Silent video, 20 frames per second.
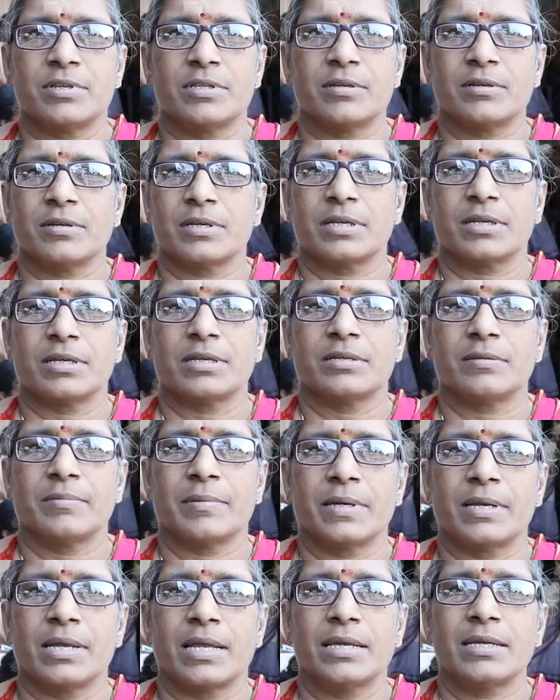வந்து இது
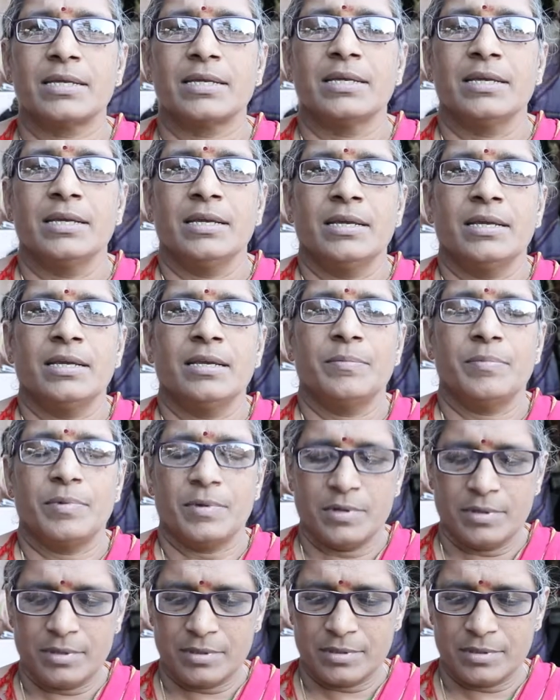பண்ணேன் இப்போ